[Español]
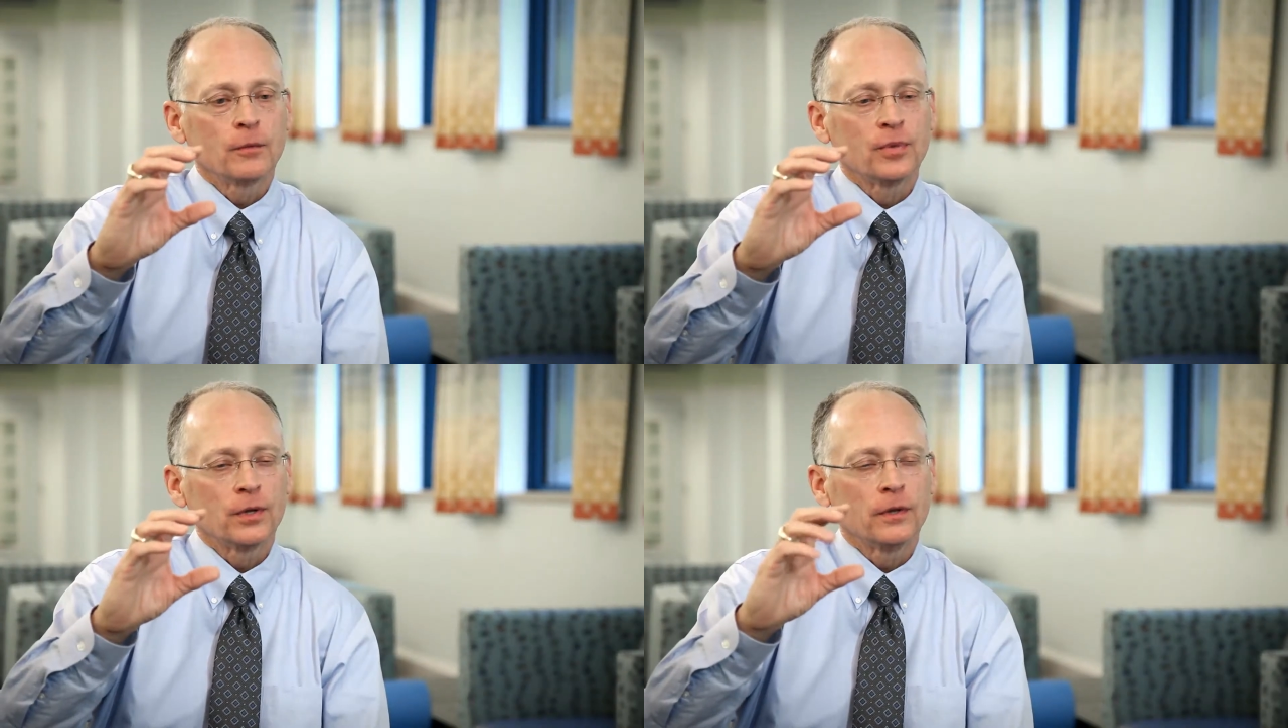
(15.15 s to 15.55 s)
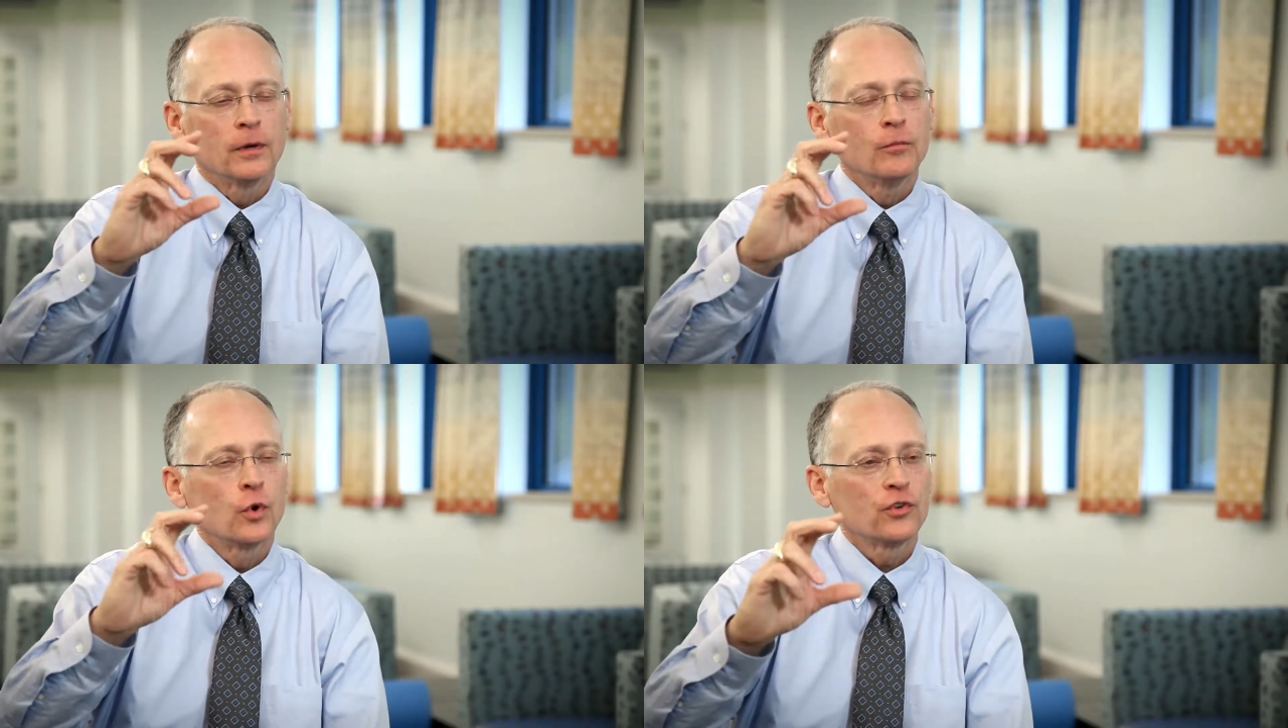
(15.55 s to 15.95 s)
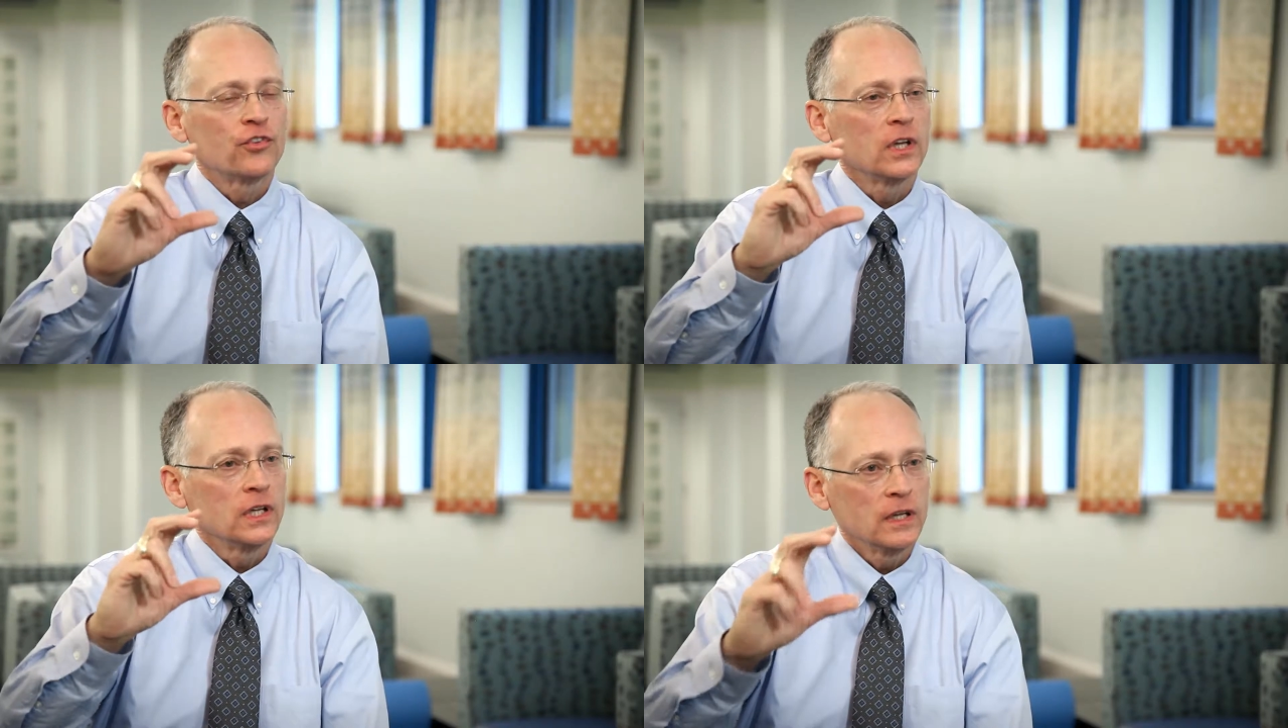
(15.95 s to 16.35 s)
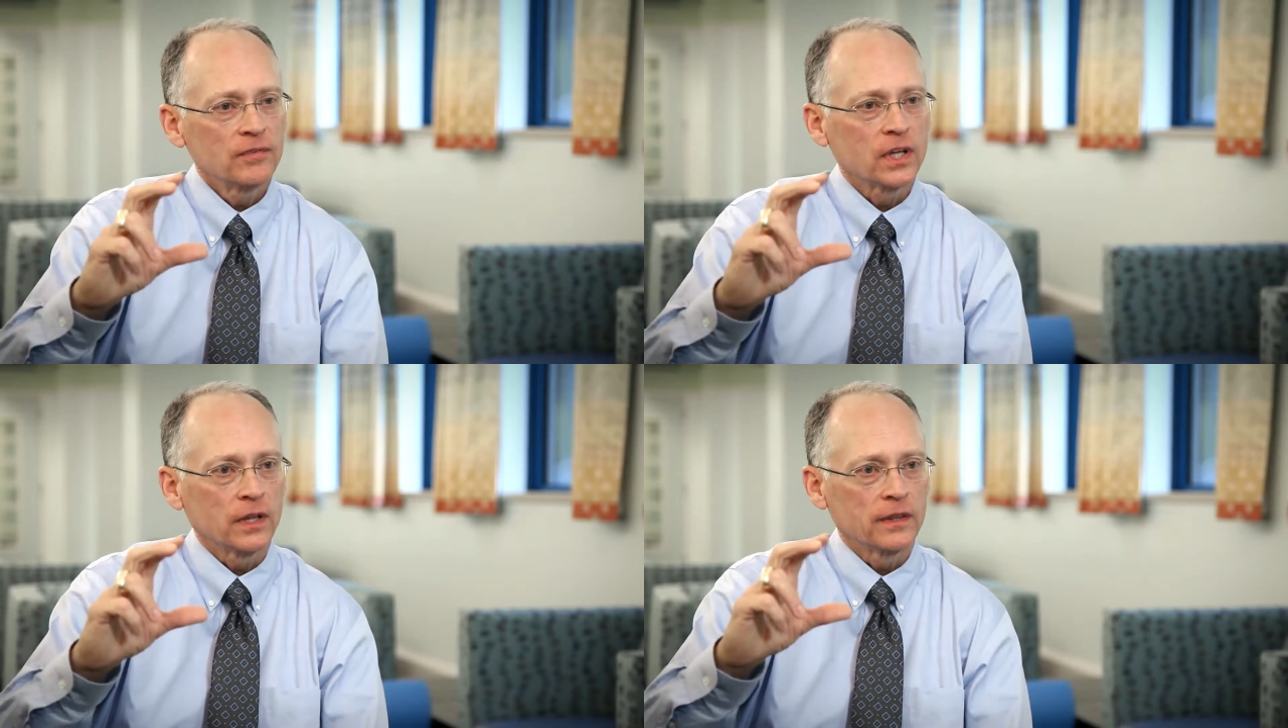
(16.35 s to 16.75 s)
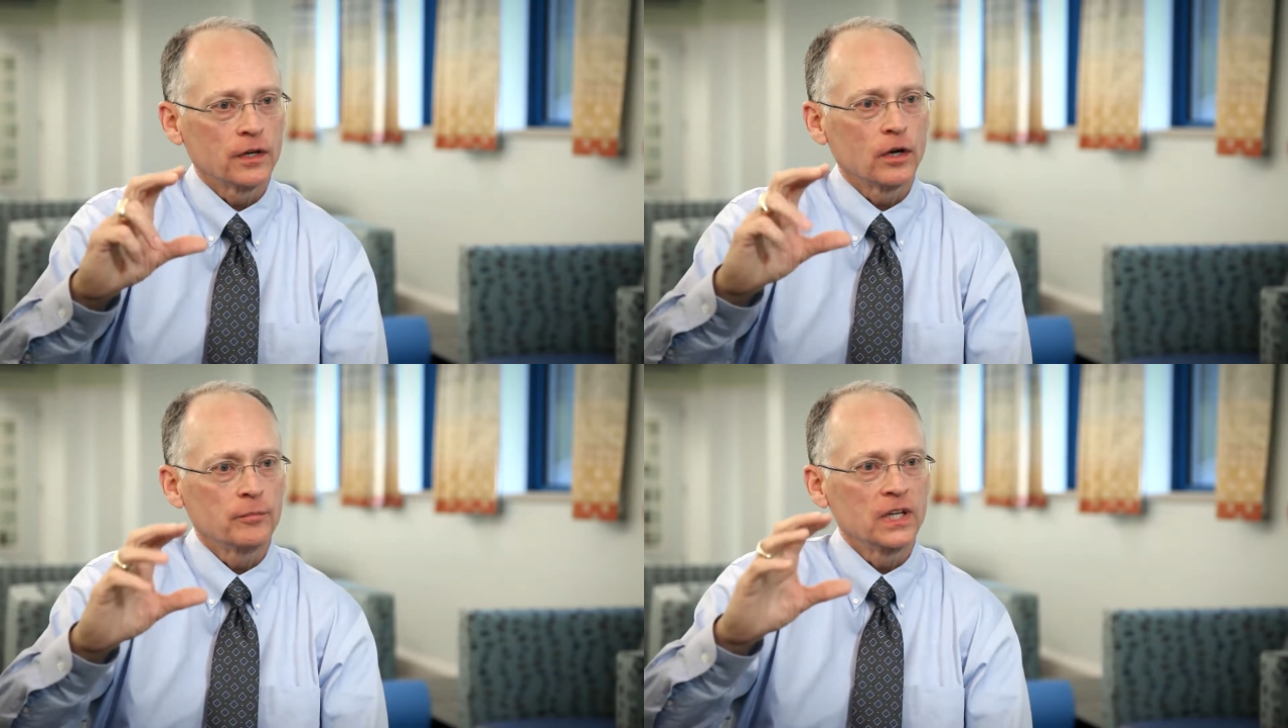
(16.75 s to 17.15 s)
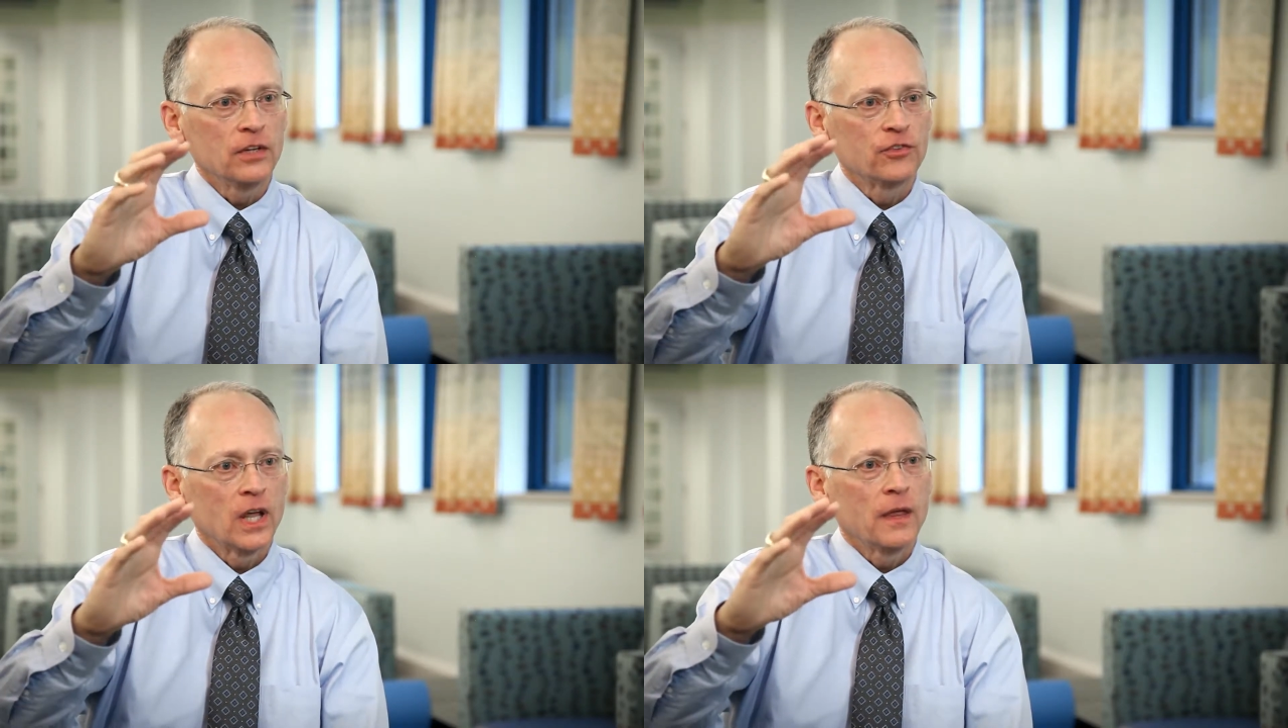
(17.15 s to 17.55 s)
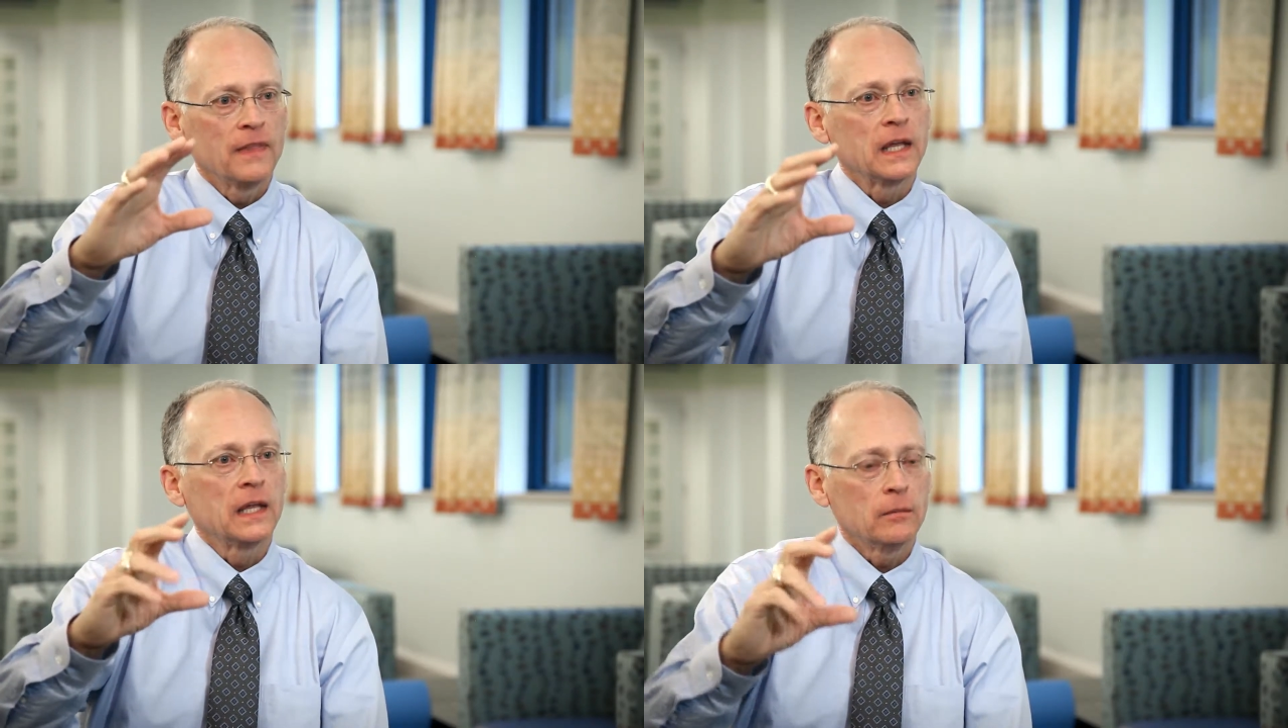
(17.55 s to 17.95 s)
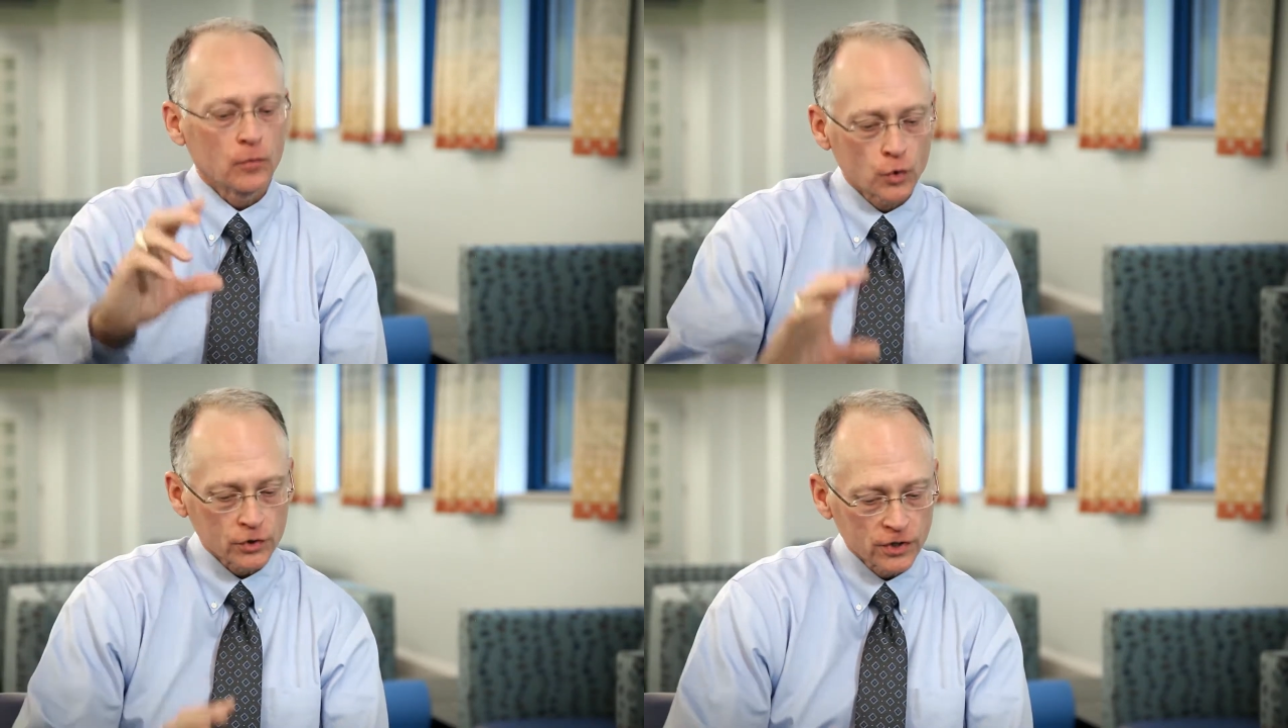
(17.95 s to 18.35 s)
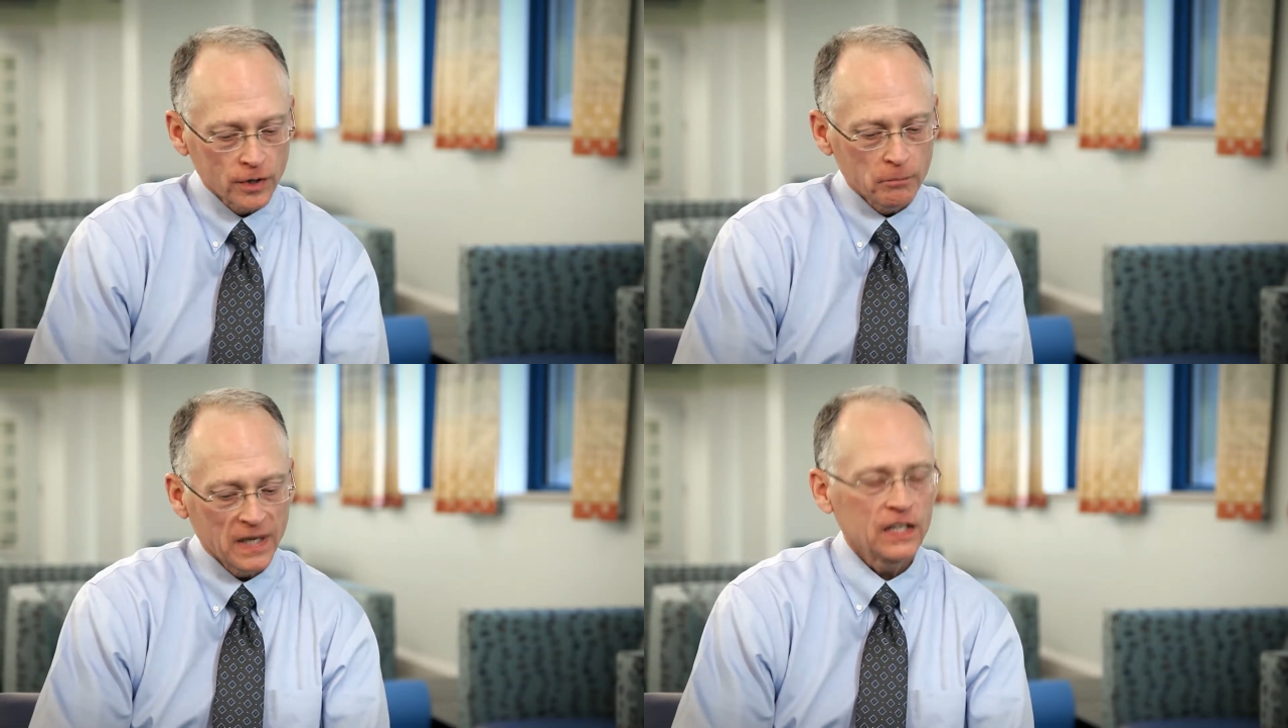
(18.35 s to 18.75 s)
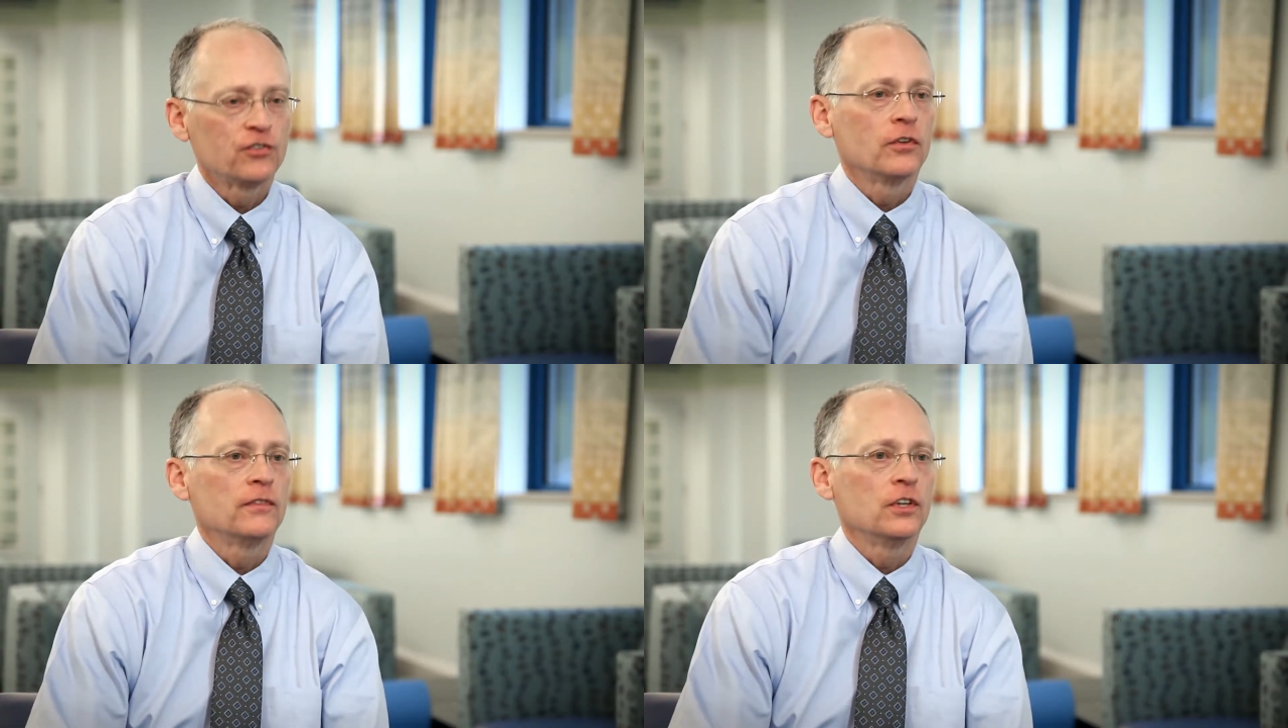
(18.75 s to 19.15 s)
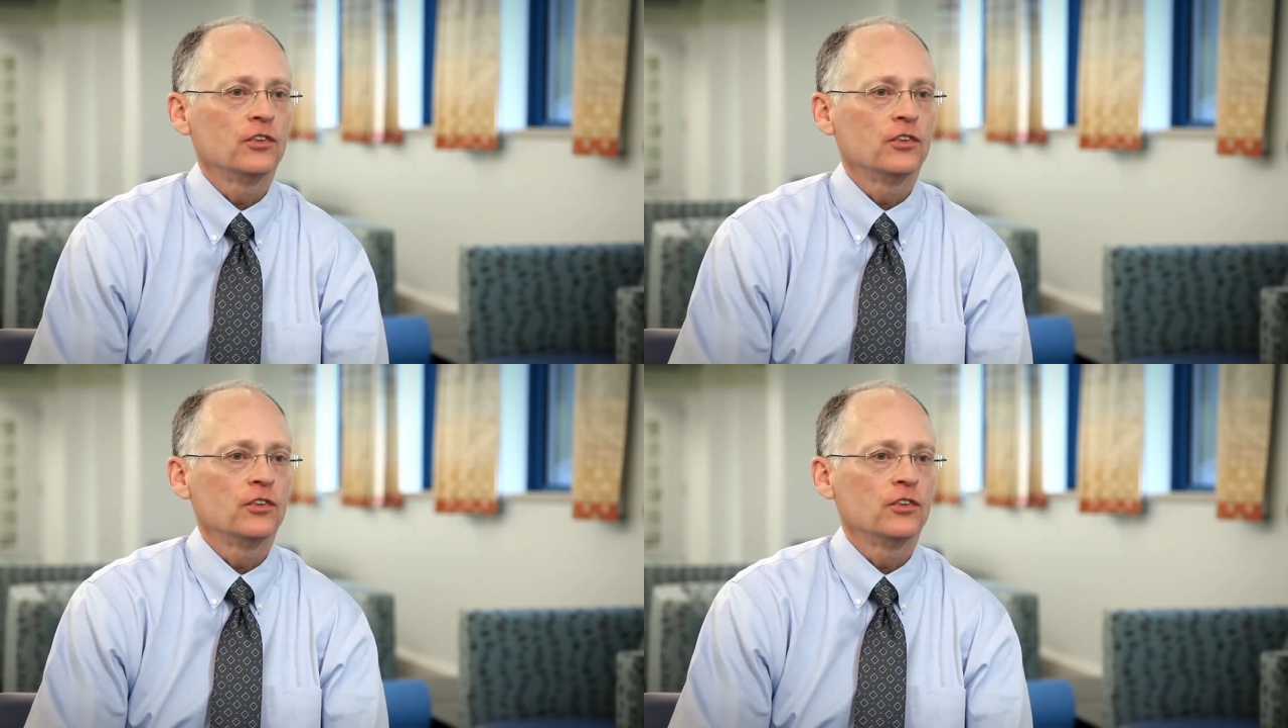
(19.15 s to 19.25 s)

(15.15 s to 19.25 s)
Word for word: más significativas y se enfocan más en la base de la enfermedad.